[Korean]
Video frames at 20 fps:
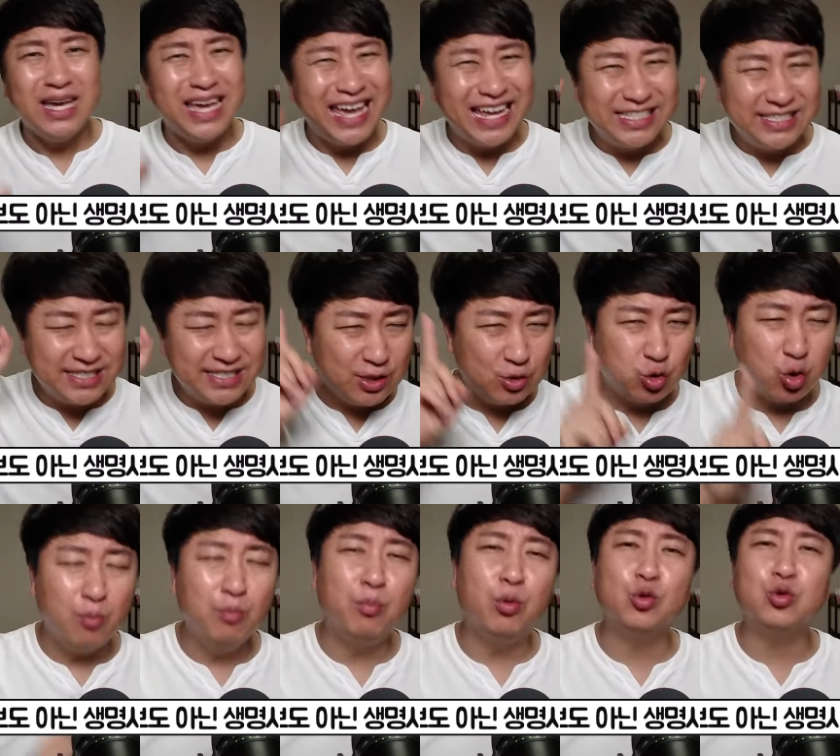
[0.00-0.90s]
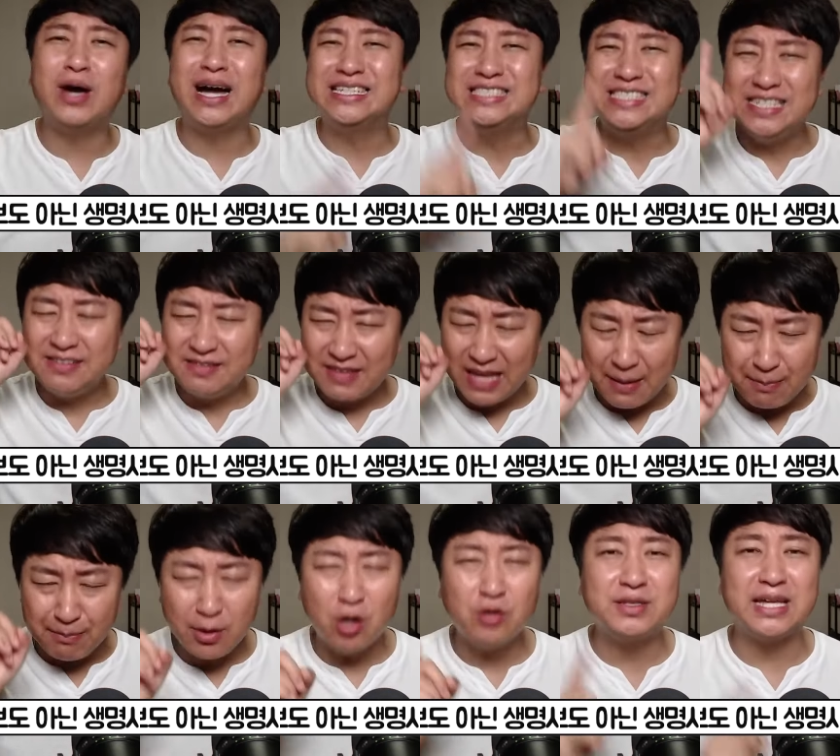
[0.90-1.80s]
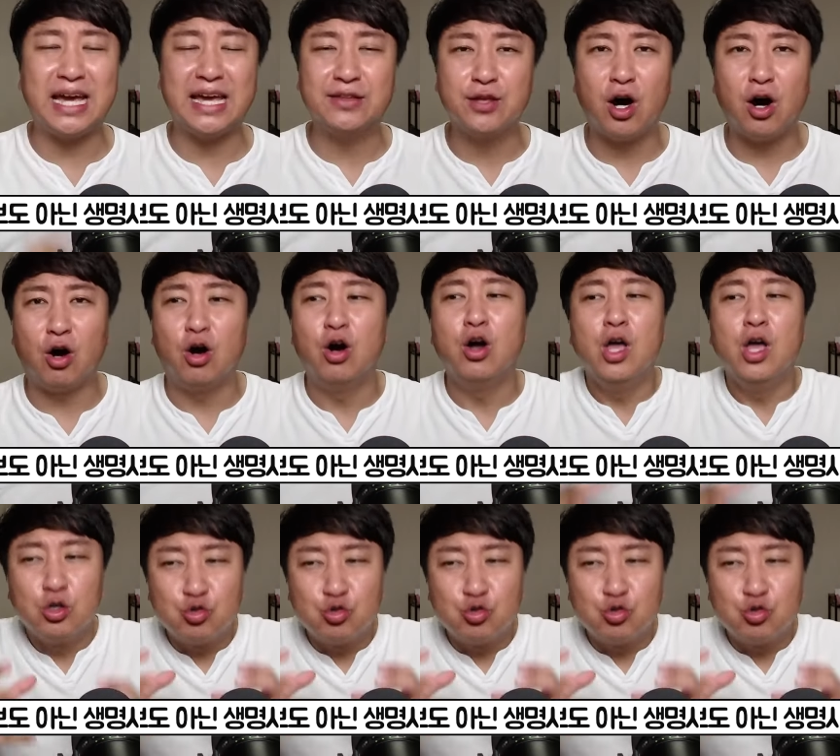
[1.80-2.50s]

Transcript: 애취 손보도 아닌 생명사에서